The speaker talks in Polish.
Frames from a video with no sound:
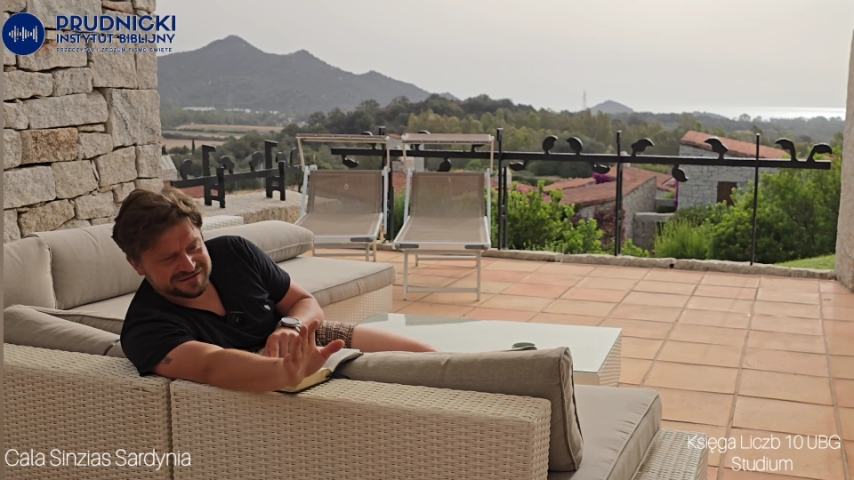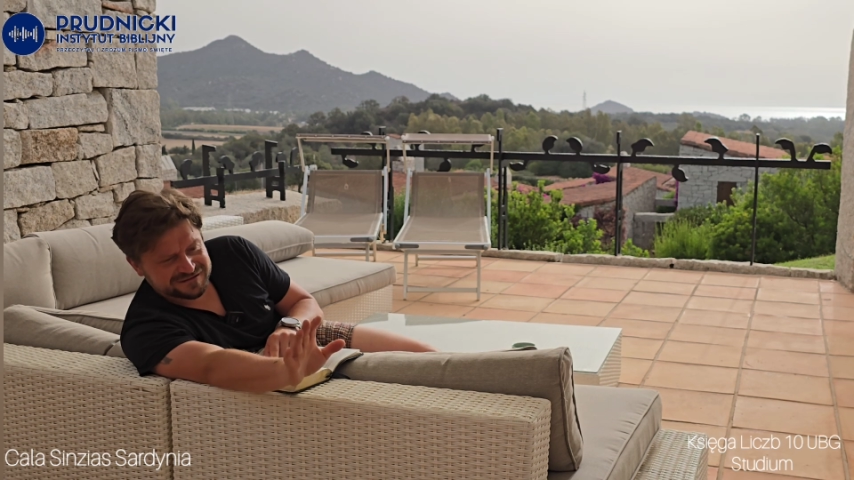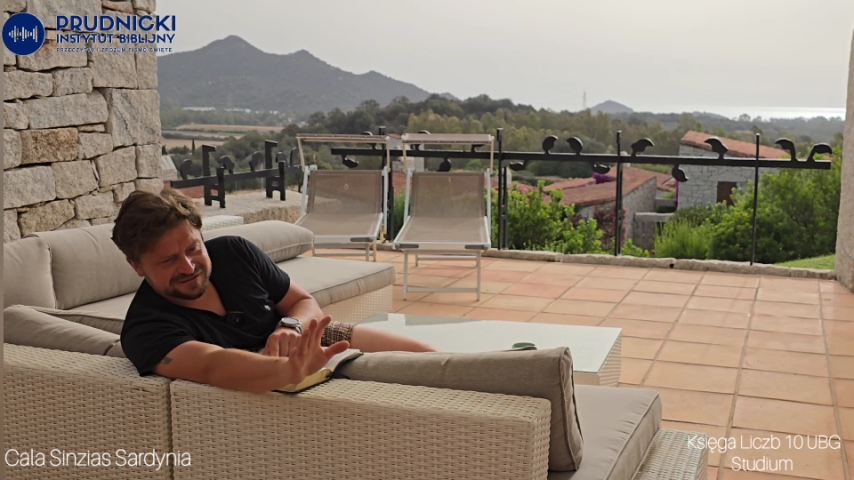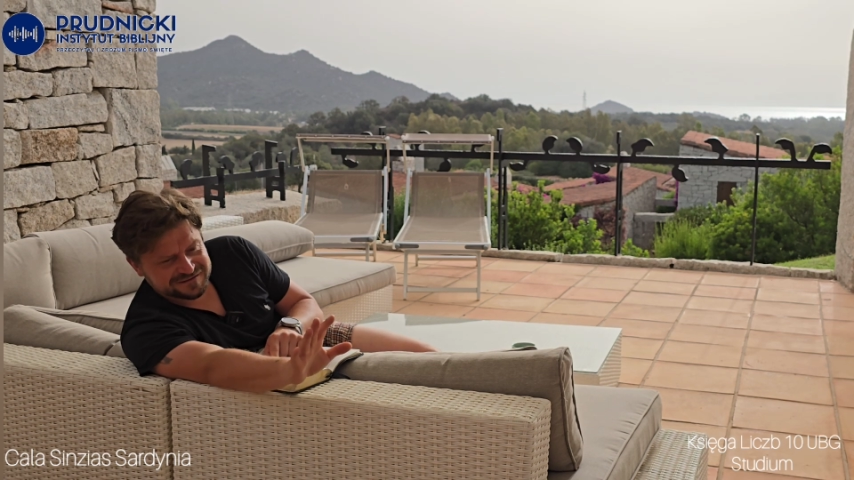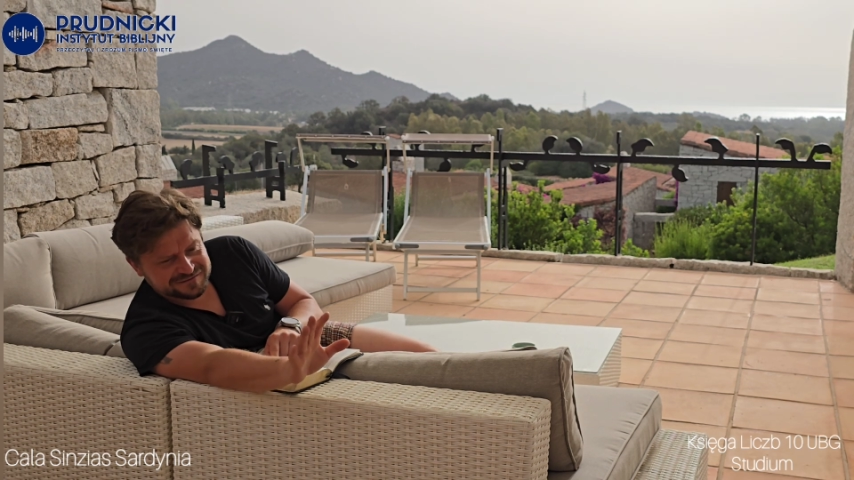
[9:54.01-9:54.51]

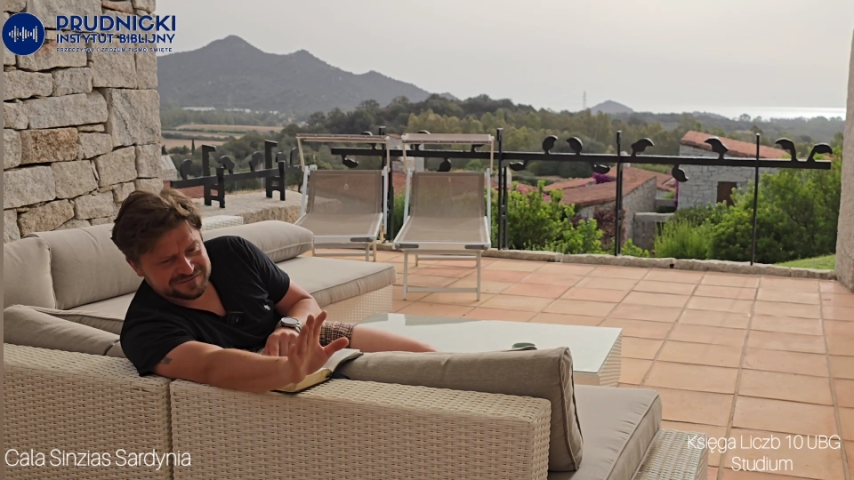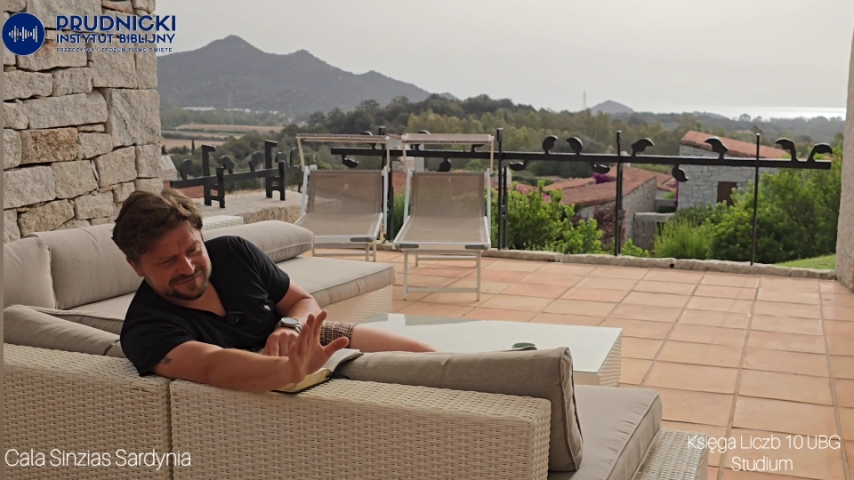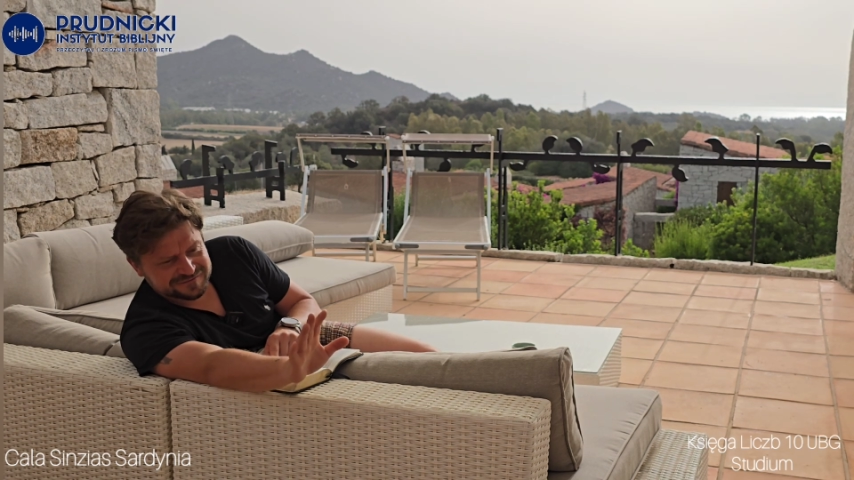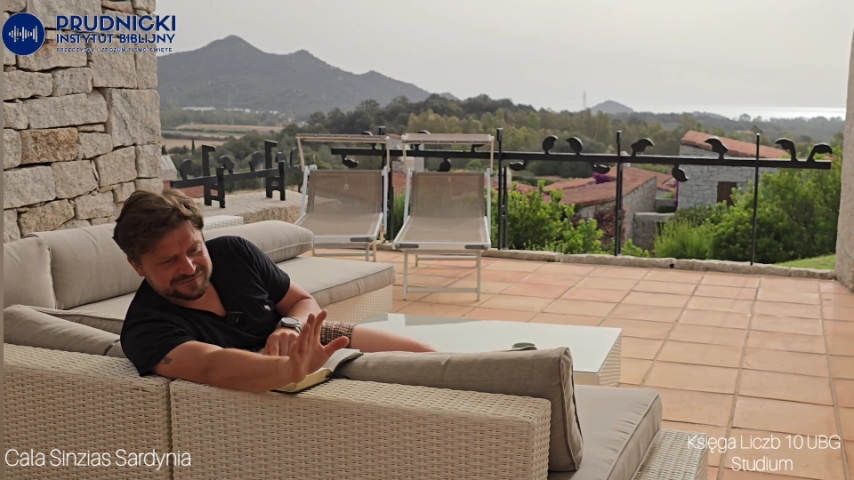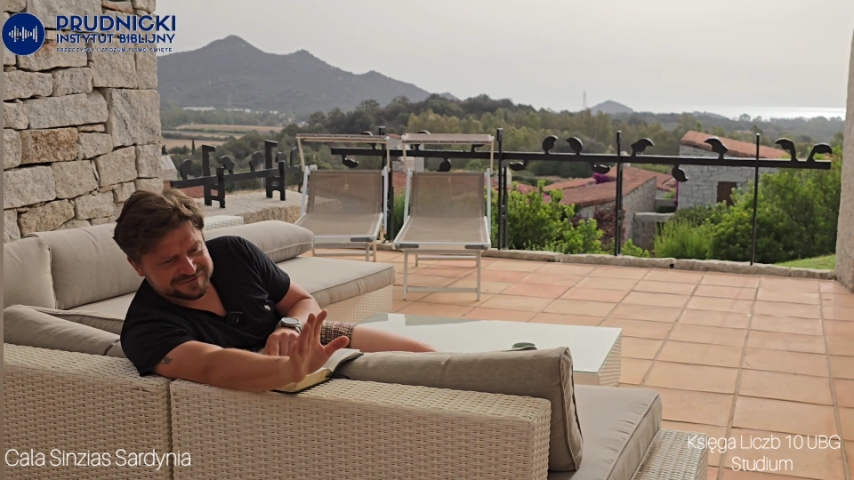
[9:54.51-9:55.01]
I
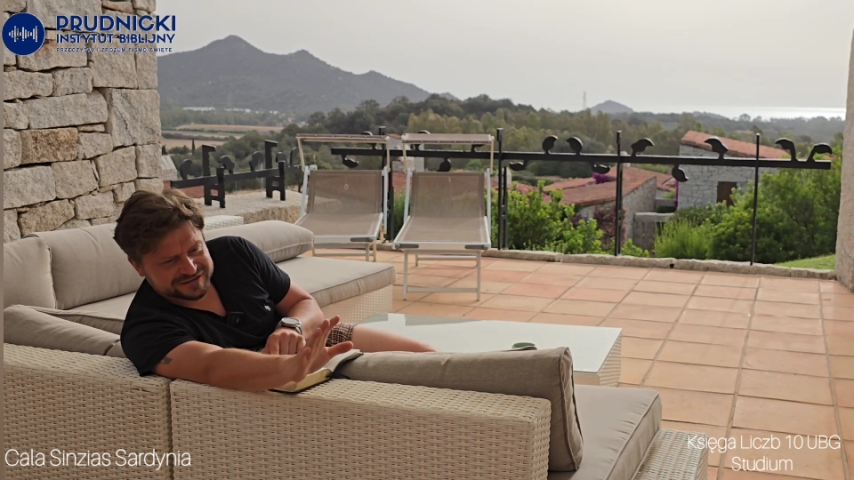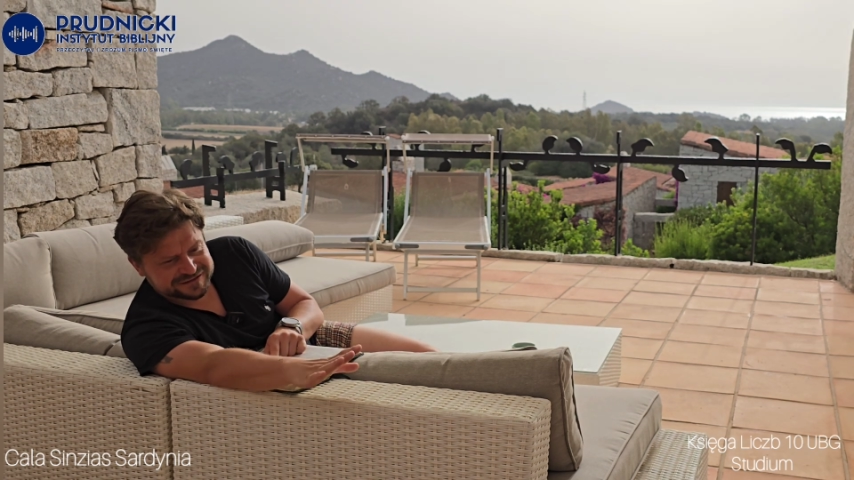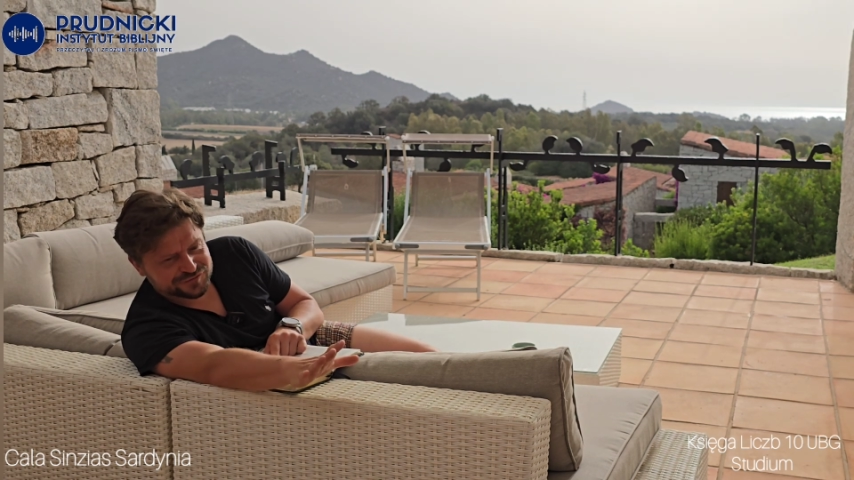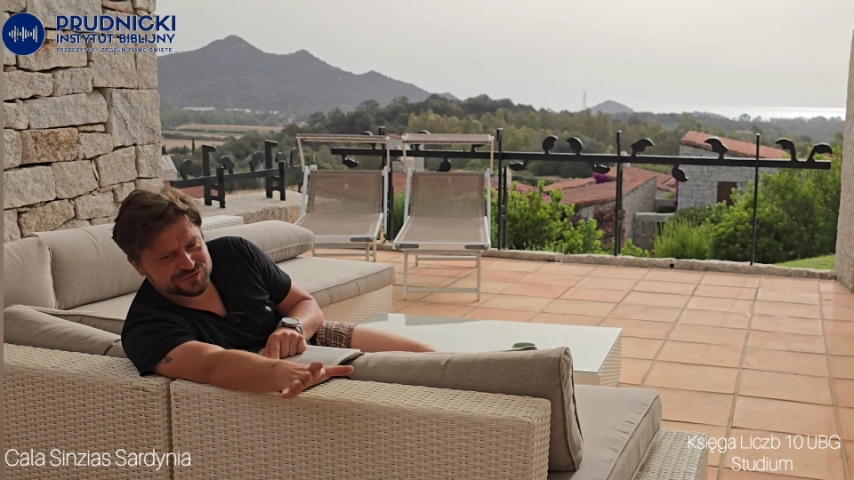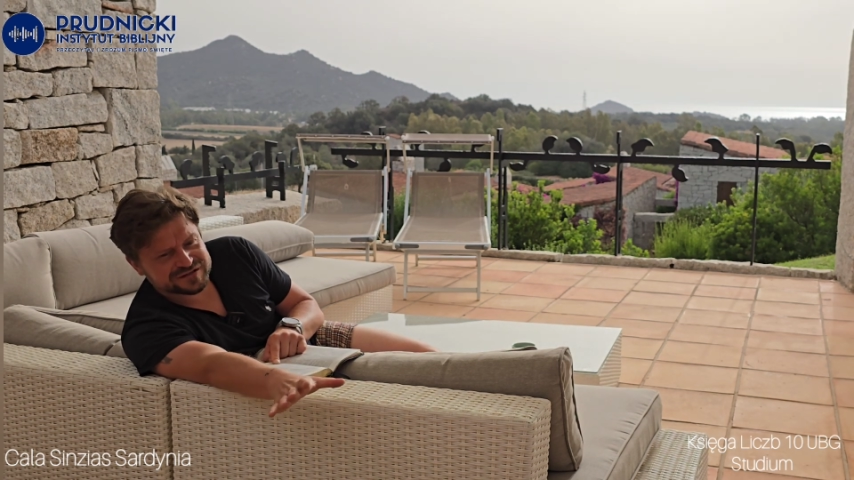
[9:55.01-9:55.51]

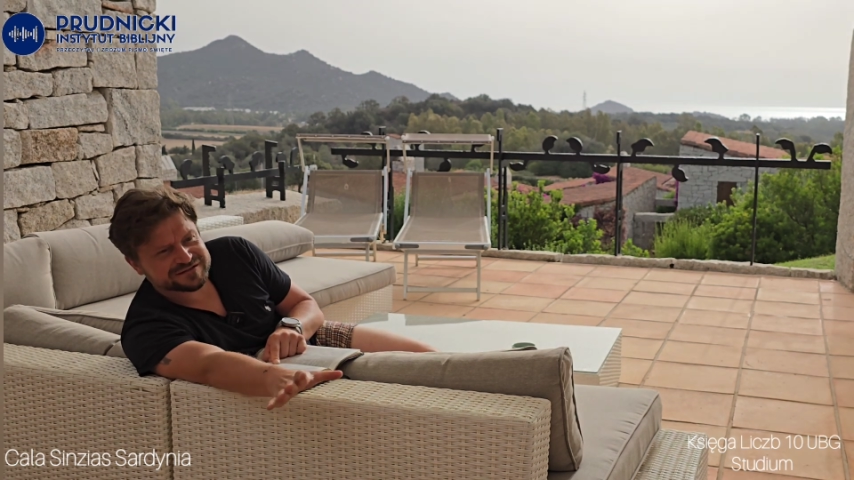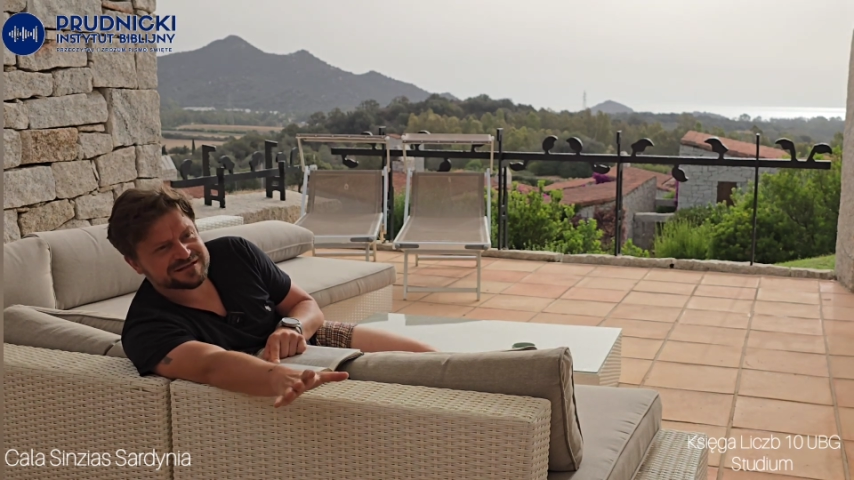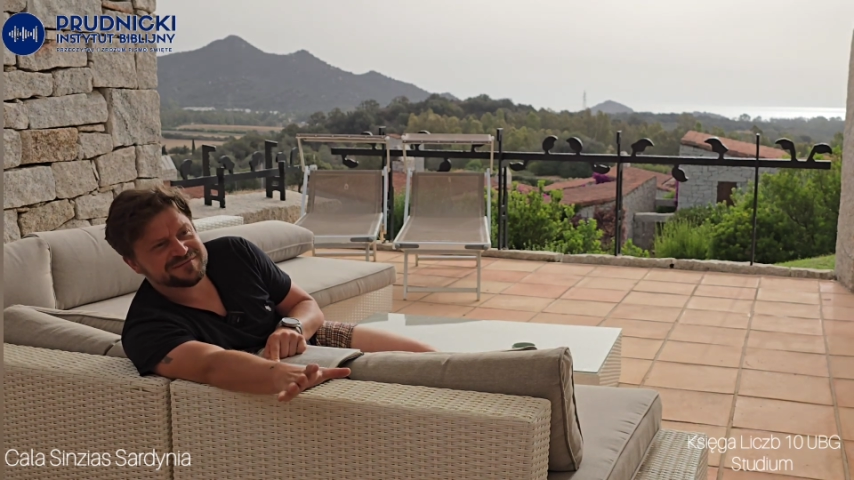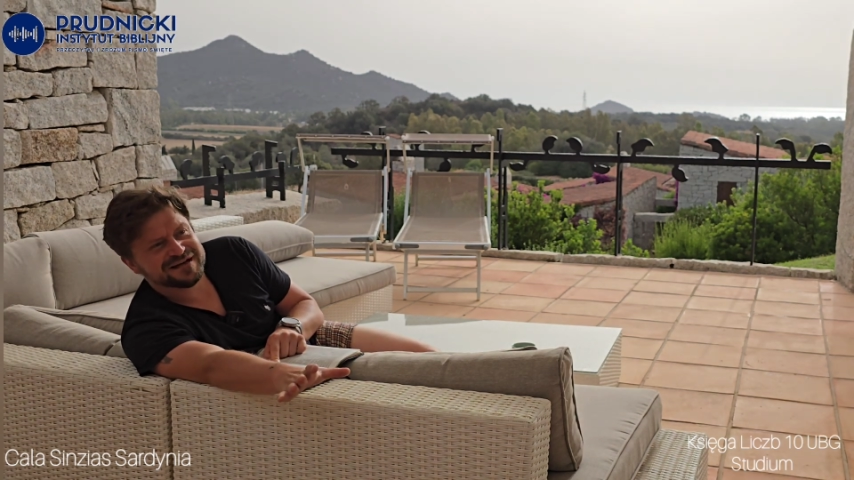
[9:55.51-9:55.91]
wskazał mu system,